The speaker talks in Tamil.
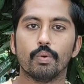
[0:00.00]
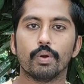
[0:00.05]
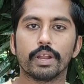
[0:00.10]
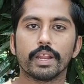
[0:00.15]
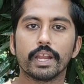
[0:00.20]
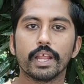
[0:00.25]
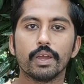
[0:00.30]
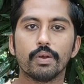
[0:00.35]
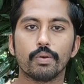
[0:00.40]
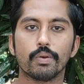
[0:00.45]

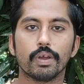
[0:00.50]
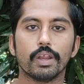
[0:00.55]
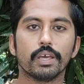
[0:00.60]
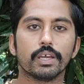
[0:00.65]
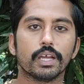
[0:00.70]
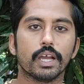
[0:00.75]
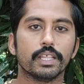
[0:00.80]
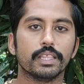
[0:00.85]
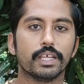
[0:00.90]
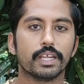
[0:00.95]
உடனே
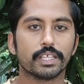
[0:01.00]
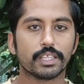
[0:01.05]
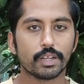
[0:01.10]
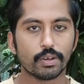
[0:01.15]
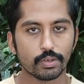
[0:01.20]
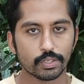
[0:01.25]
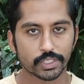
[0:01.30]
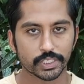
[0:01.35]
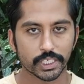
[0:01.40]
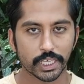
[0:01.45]
உங்களுக்கு அந்த
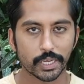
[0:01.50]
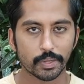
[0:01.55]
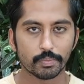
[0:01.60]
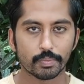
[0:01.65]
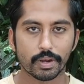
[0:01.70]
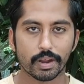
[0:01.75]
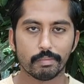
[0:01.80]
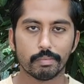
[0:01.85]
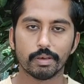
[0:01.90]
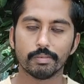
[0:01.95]
இடத்துல ஒரு ஸ்கின்
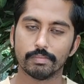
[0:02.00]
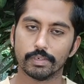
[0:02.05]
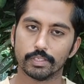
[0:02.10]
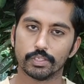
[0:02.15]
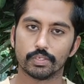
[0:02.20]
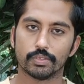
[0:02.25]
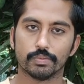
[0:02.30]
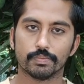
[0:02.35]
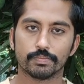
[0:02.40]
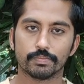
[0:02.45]
ப்ராப்ளம்
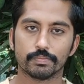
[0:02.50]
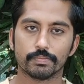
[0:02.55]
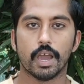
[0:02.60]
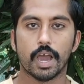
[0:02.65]
வந்துடும்